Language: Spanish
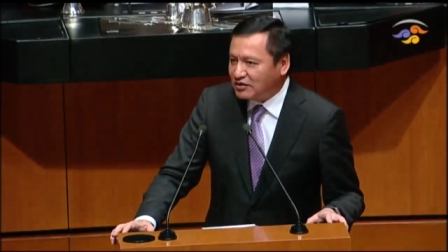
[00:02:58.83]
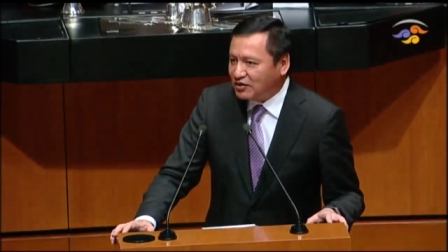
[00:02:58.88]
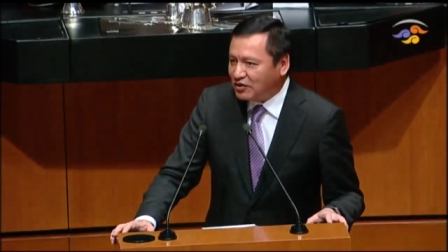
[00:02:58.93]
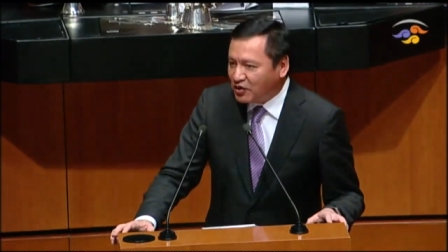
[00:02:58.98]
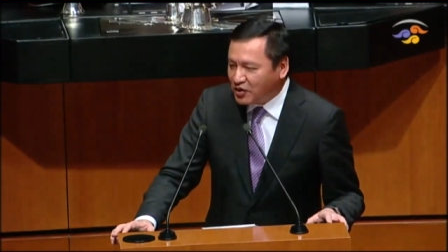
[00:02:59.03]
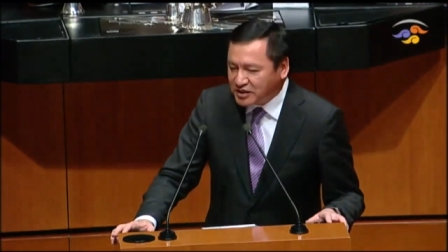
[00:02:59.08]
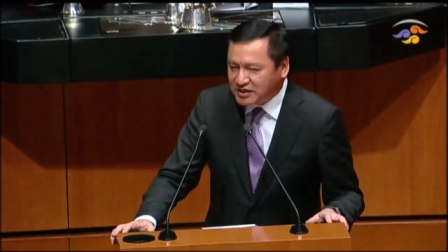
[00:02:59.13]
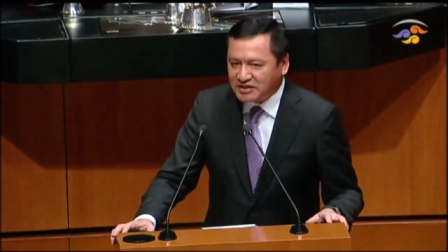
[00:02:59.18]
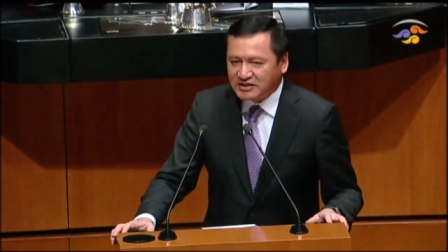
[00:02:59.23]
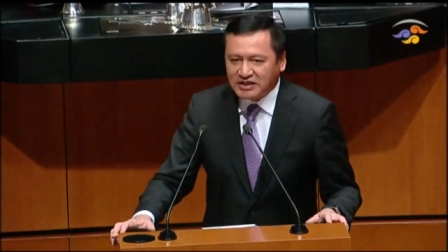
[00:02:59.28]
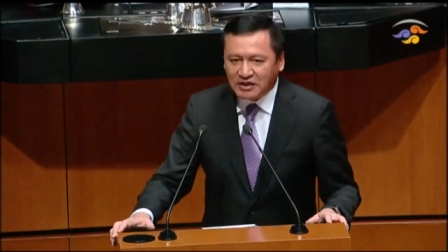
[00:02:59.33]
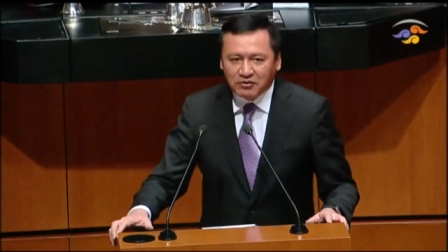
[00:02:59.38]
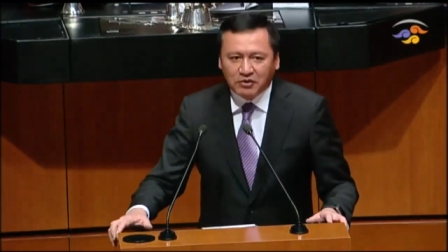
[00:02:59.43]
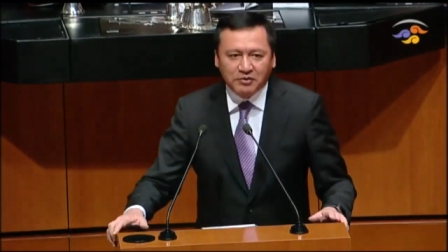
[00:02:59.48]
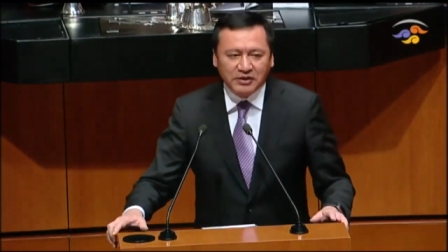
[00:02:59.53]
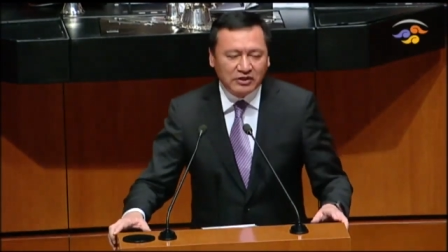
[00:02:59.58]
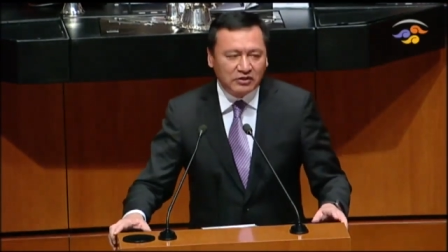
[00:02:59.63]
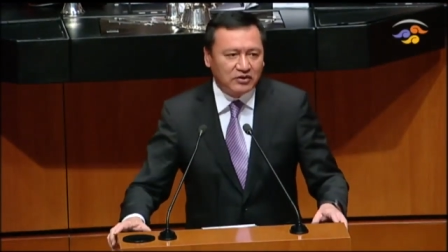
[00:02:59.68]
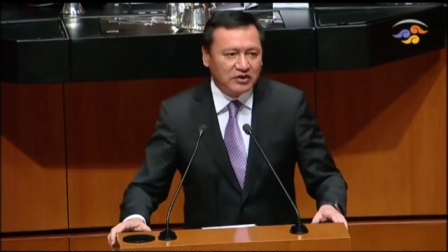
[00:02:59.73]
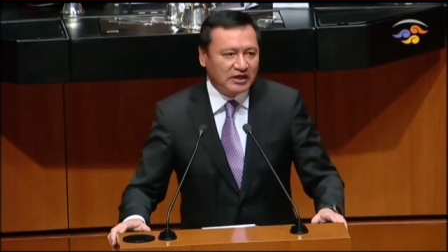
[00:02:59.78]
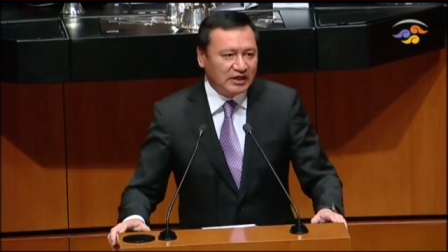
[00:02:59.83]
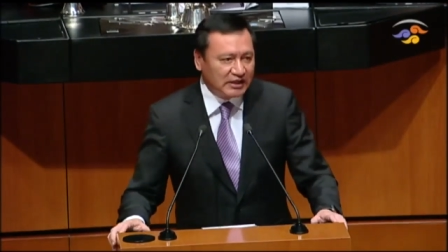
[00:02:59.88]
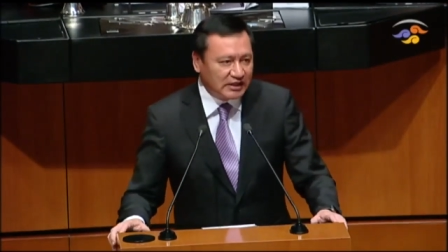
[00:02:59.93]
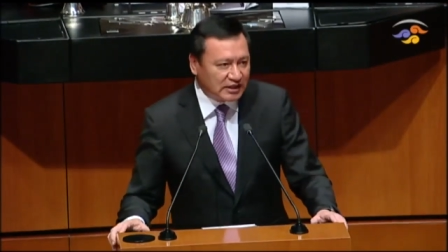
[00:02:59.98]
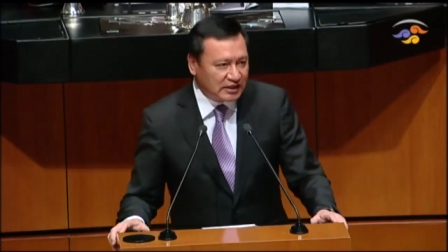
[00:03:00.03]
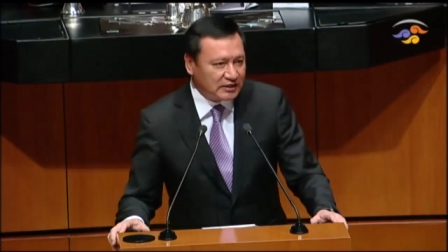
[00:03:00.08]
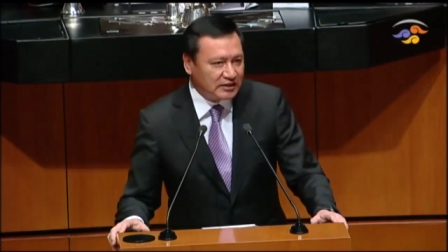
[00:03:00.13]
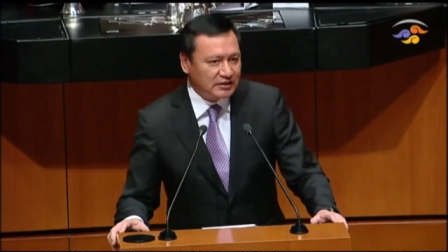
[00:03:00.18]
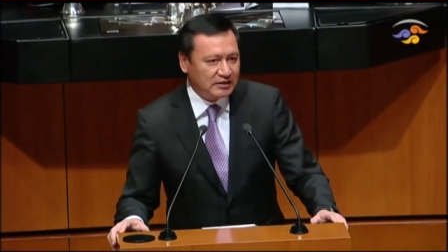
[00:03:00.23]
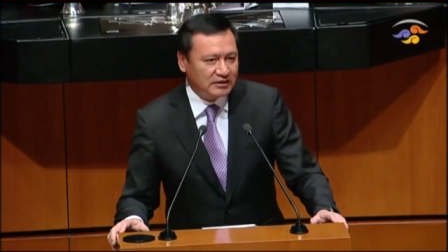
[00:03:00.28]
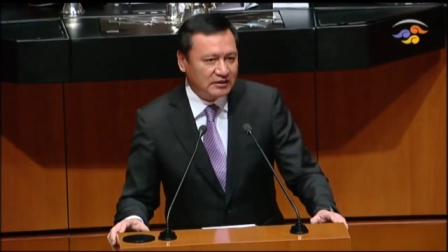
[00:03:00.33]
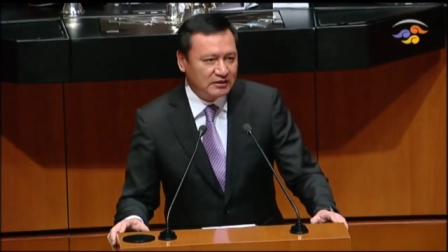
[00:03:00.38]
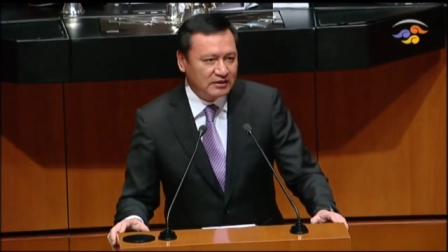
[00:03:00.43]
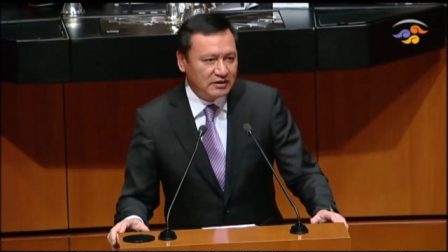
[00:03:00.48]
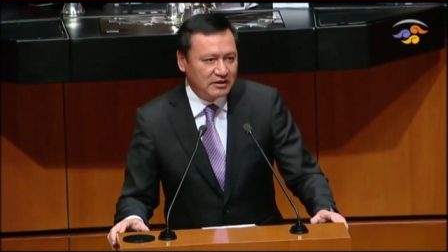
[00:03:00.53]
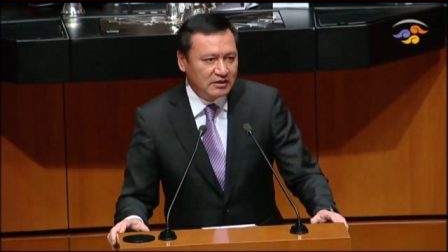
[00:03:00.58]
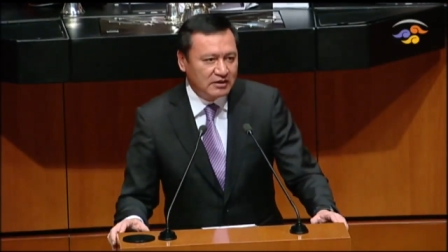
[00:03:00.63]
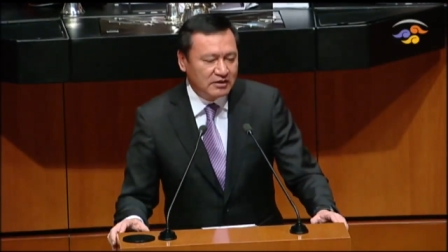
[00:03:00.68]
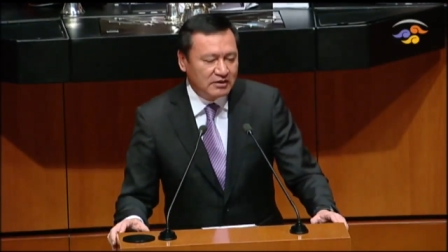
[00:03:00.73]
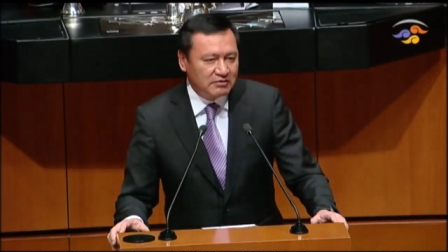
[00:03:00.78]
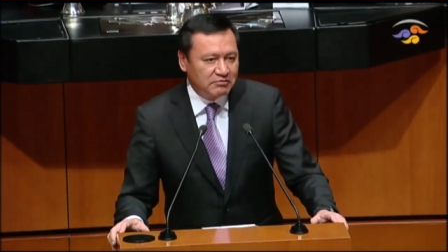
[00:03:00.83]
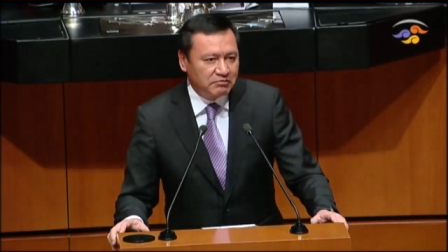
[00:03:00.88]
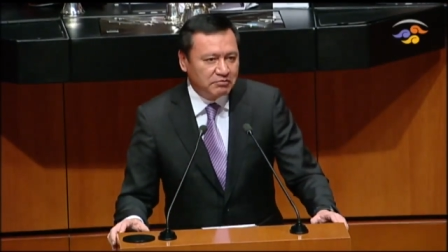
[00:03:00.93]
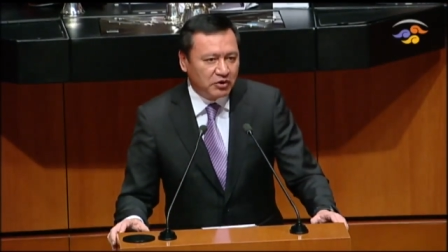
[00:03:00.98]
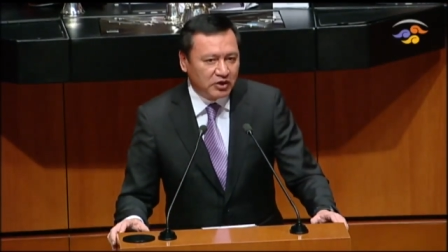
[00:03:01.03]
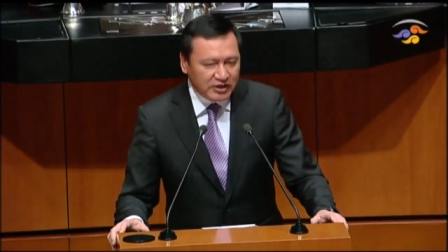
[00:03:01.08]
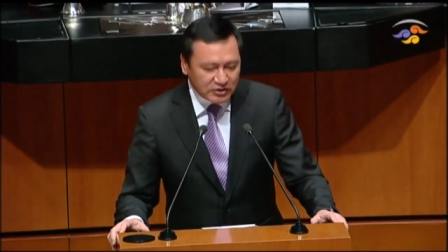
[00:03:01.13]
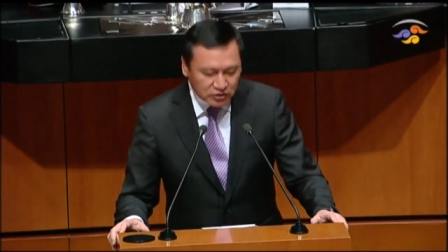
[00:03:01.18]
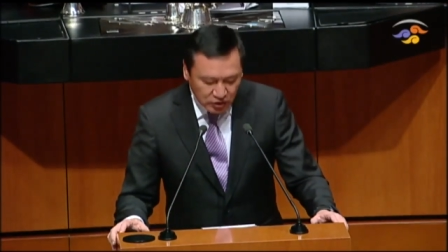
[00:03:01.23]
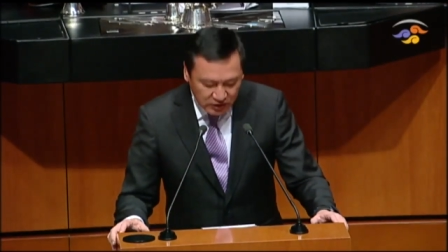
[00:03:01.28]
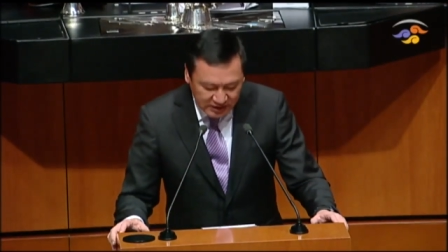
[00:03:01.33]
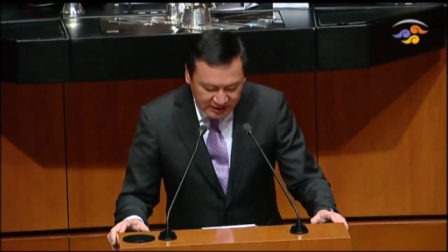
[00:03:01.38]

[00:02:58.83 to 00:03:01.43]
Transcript: hoy se está volviendo realidad. Por eso